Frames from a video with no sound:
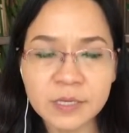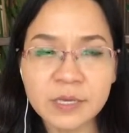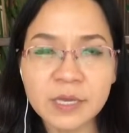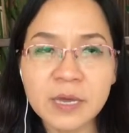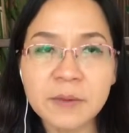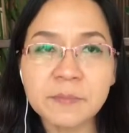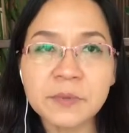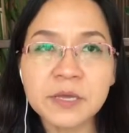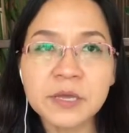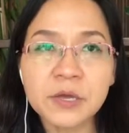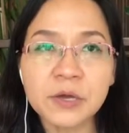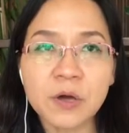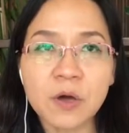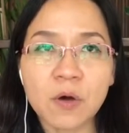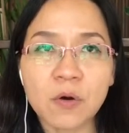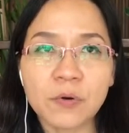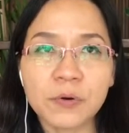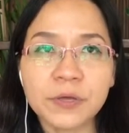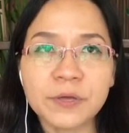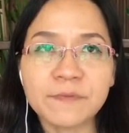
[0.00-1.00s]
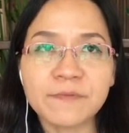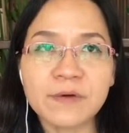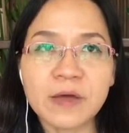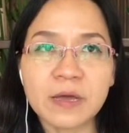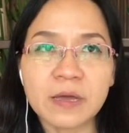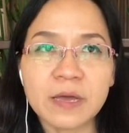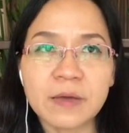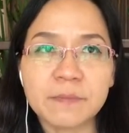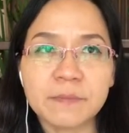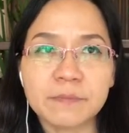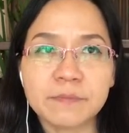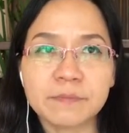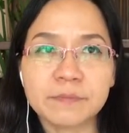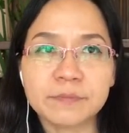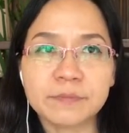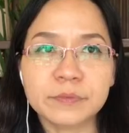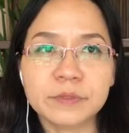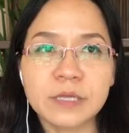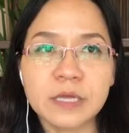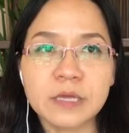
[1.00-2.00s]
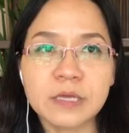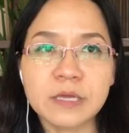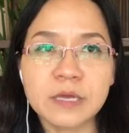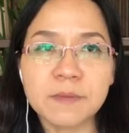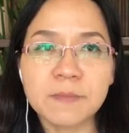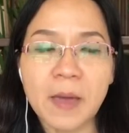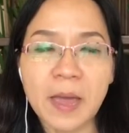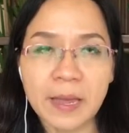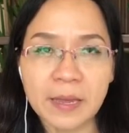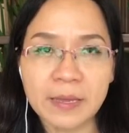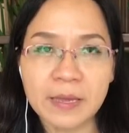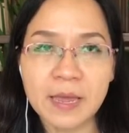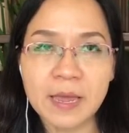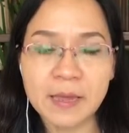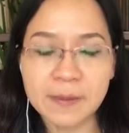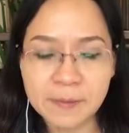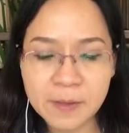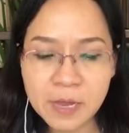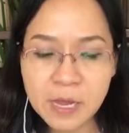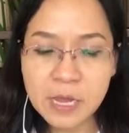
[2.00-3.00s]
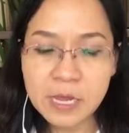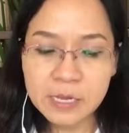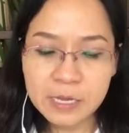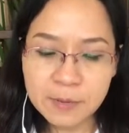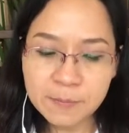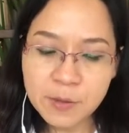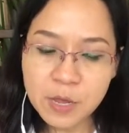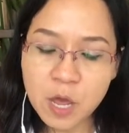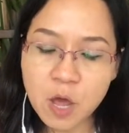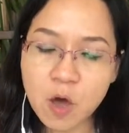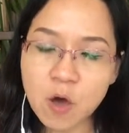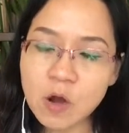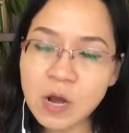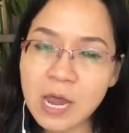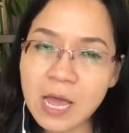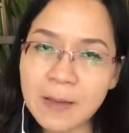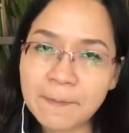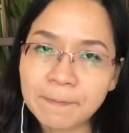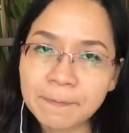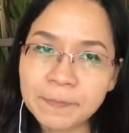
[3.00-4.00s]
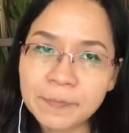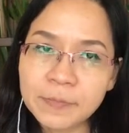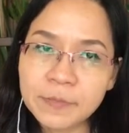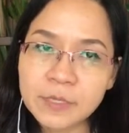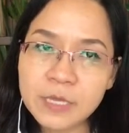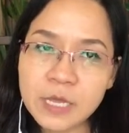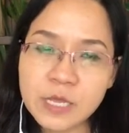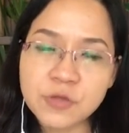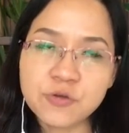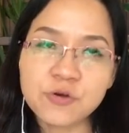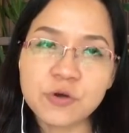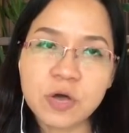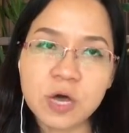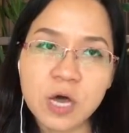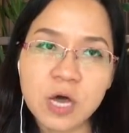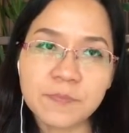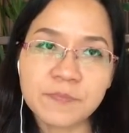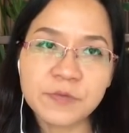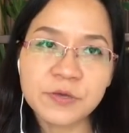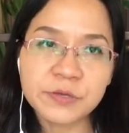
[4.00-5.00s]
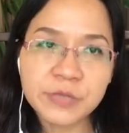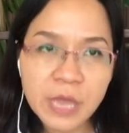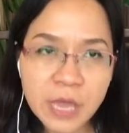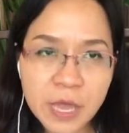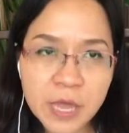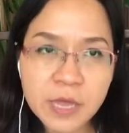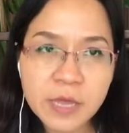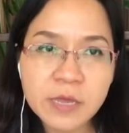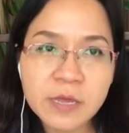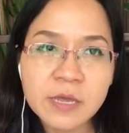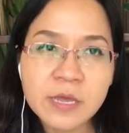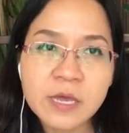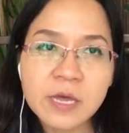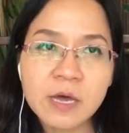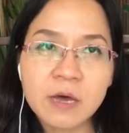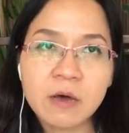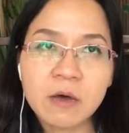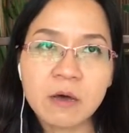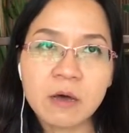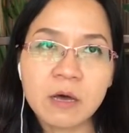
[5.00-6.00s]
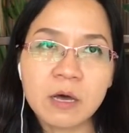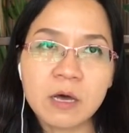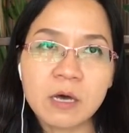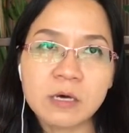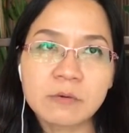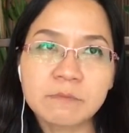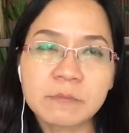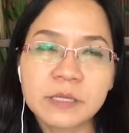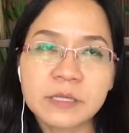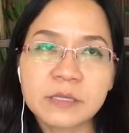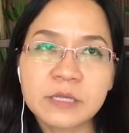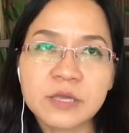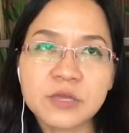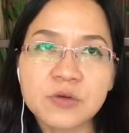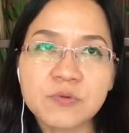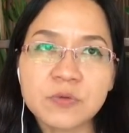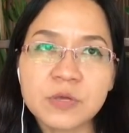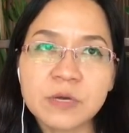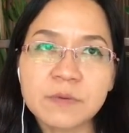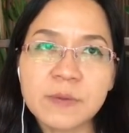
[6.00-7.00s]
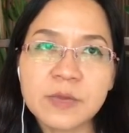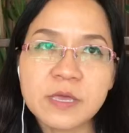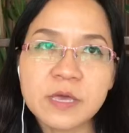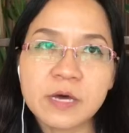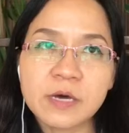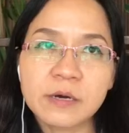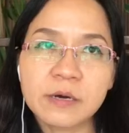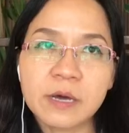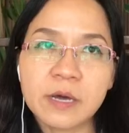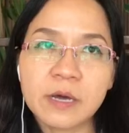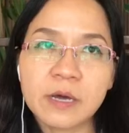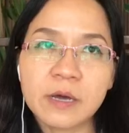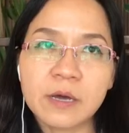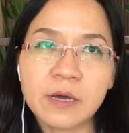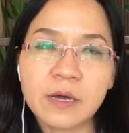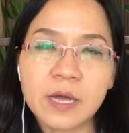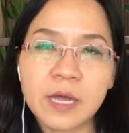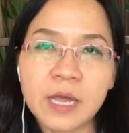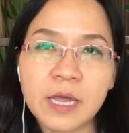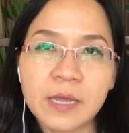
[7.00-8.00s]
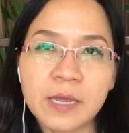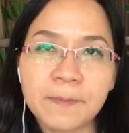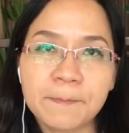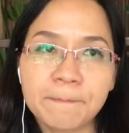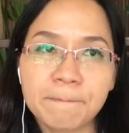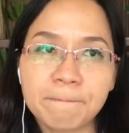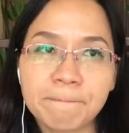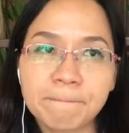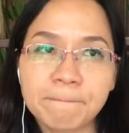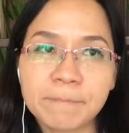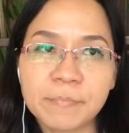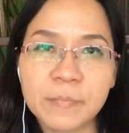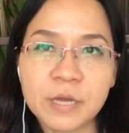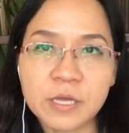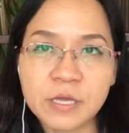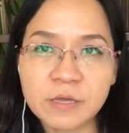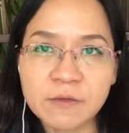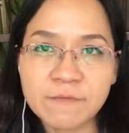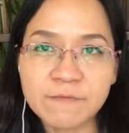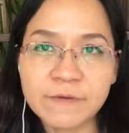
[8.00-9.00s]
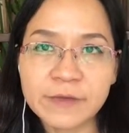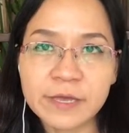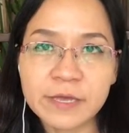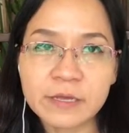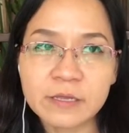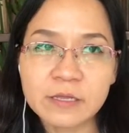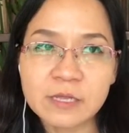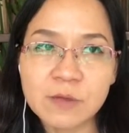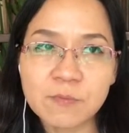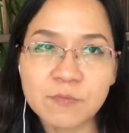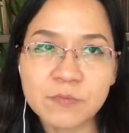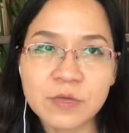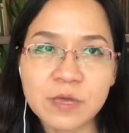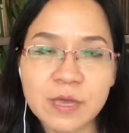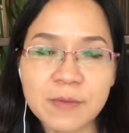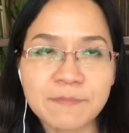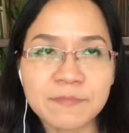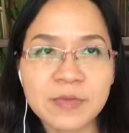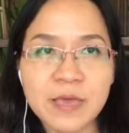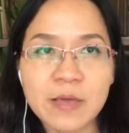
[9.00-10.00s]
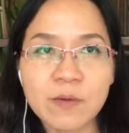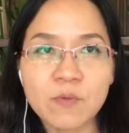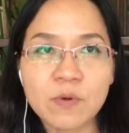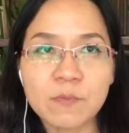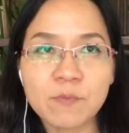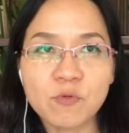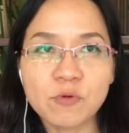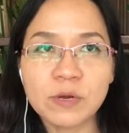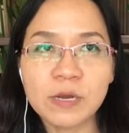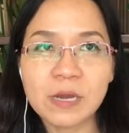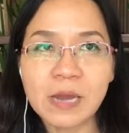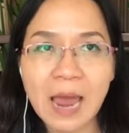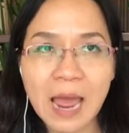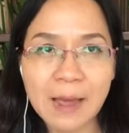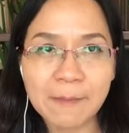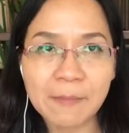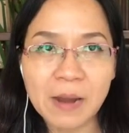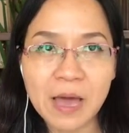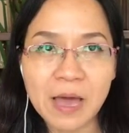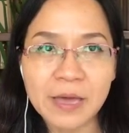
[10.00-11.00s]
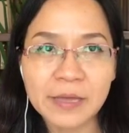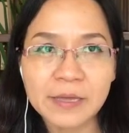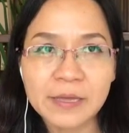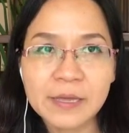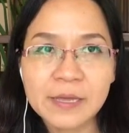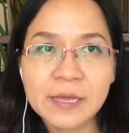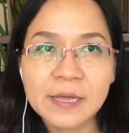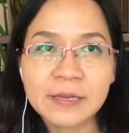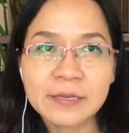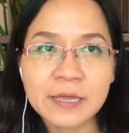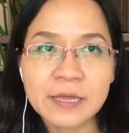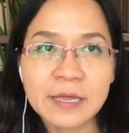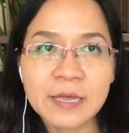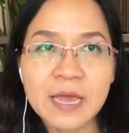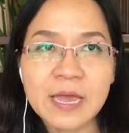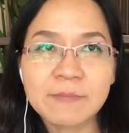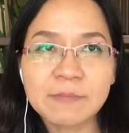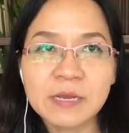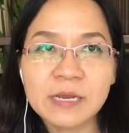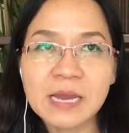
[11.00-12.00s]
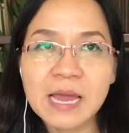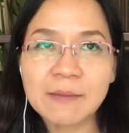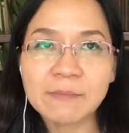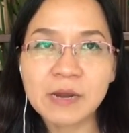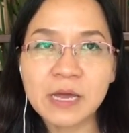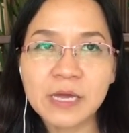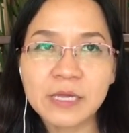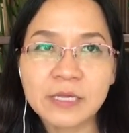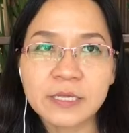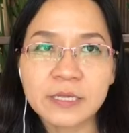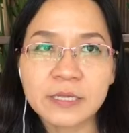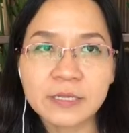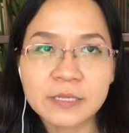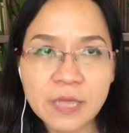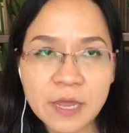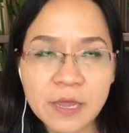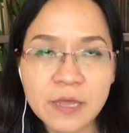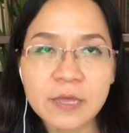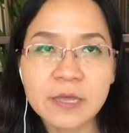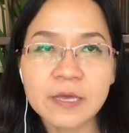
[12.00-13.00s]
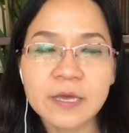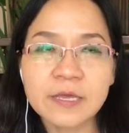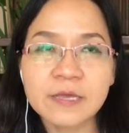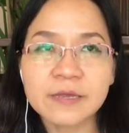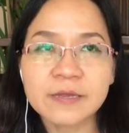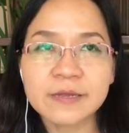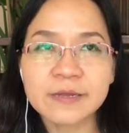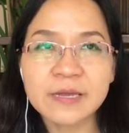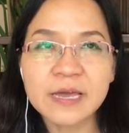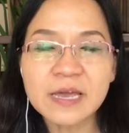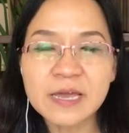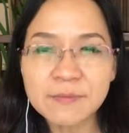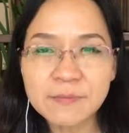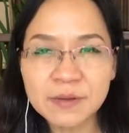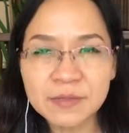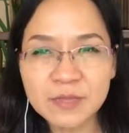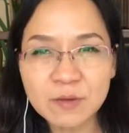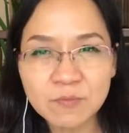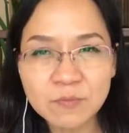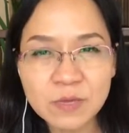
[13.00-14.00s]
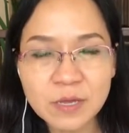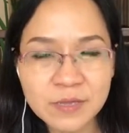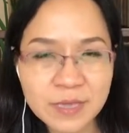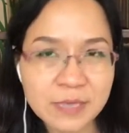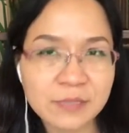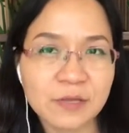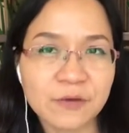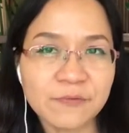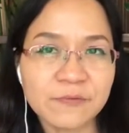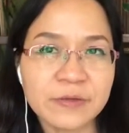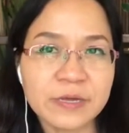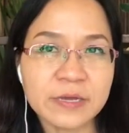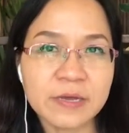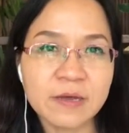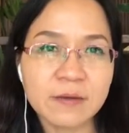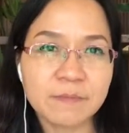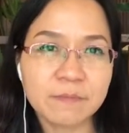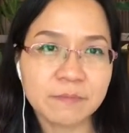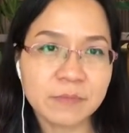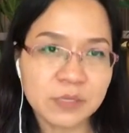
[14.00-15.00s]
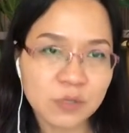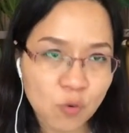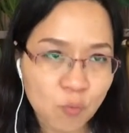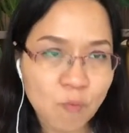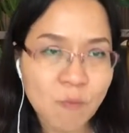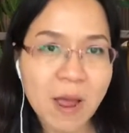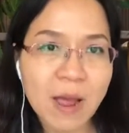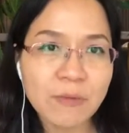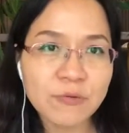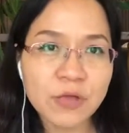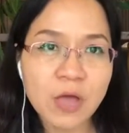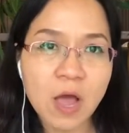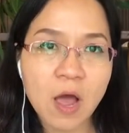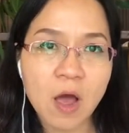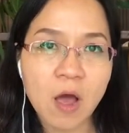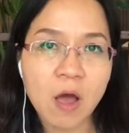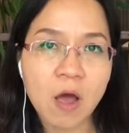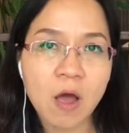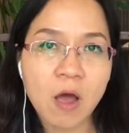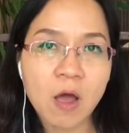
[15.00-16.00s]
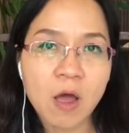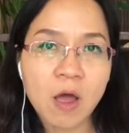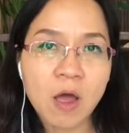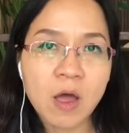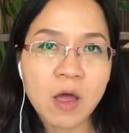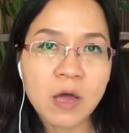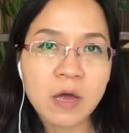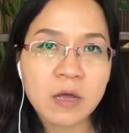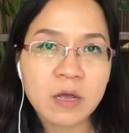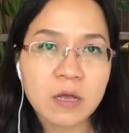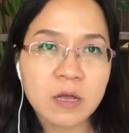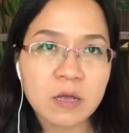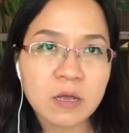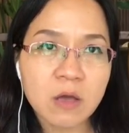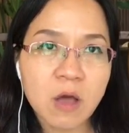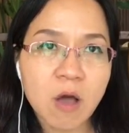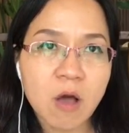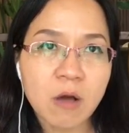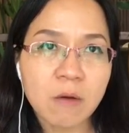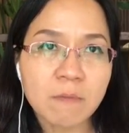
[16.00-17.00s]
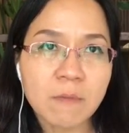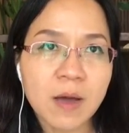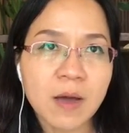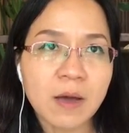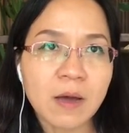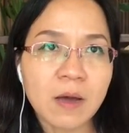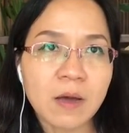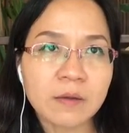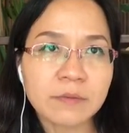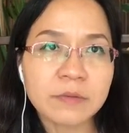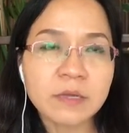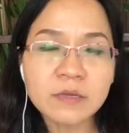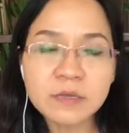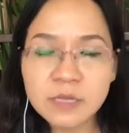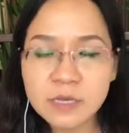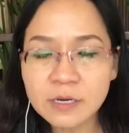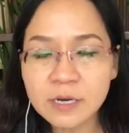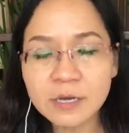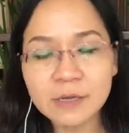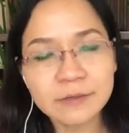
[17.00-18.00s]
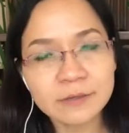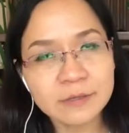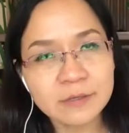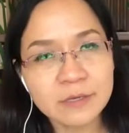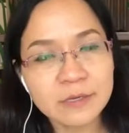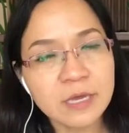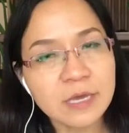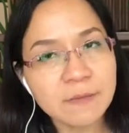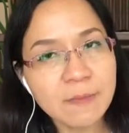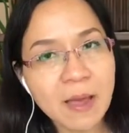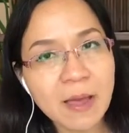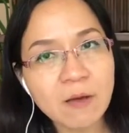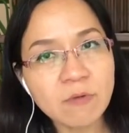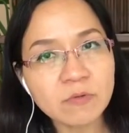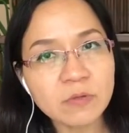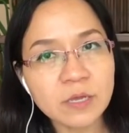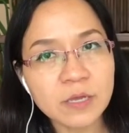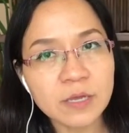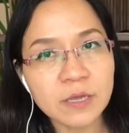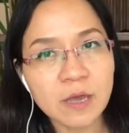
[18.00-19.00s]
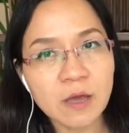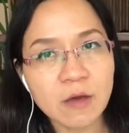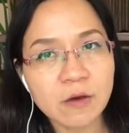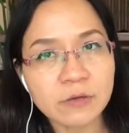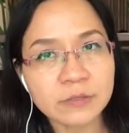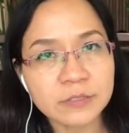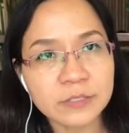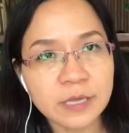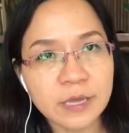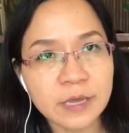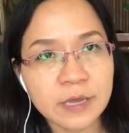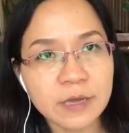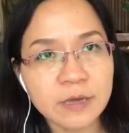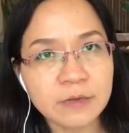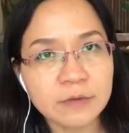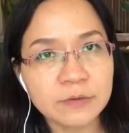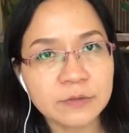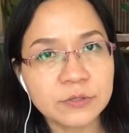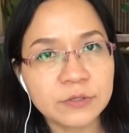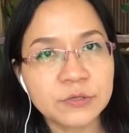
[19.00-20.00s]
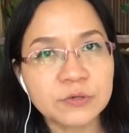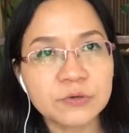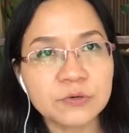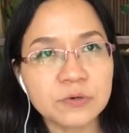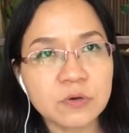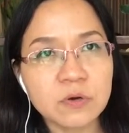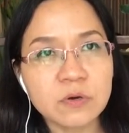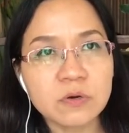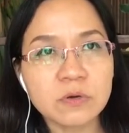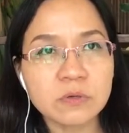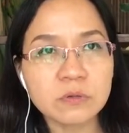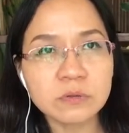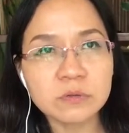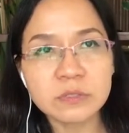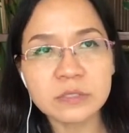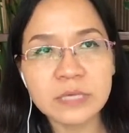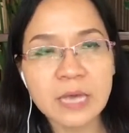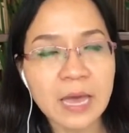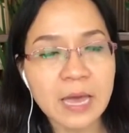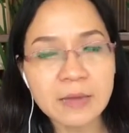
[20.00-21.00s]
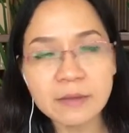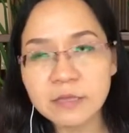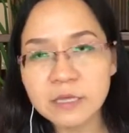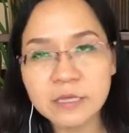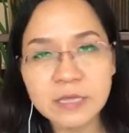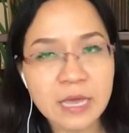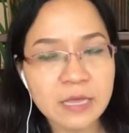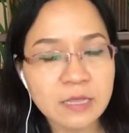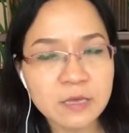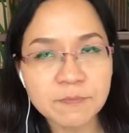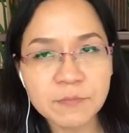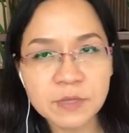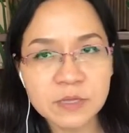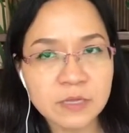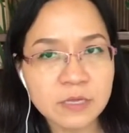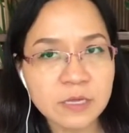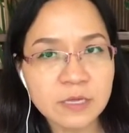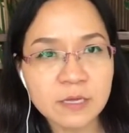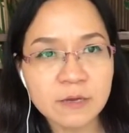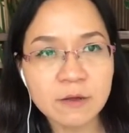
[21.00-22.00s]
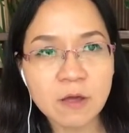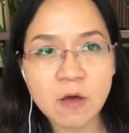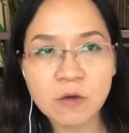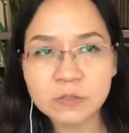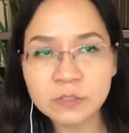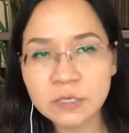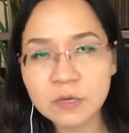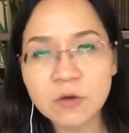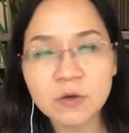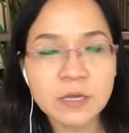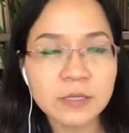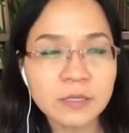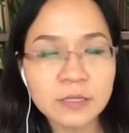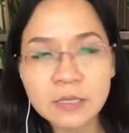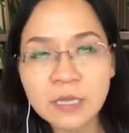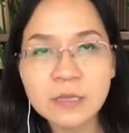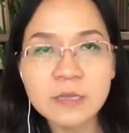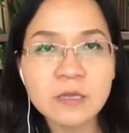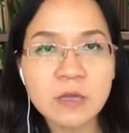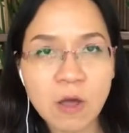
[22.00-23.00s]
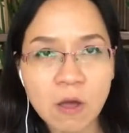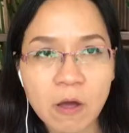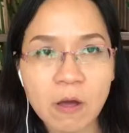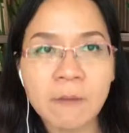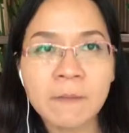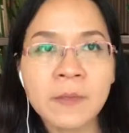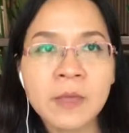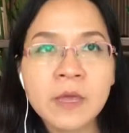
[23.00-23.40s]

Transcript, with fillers: nga mới hỏi và nga đi với bạn nga nga mới hỏi là vậy trường hợp như thế uh, mình thí dụ như bây giờ uh, em nghỉ việc xong giờ em chán quá em muốn đi làm lại thì em đi làm lại thì cái khi mà trong thời gian thử việc á mình cũng báo cho họ còn mà tất nhiên là khi báo thì họ sẽ chưa có trả chỉ trả cho mình cái gì đó họ sẽ có cách tính họ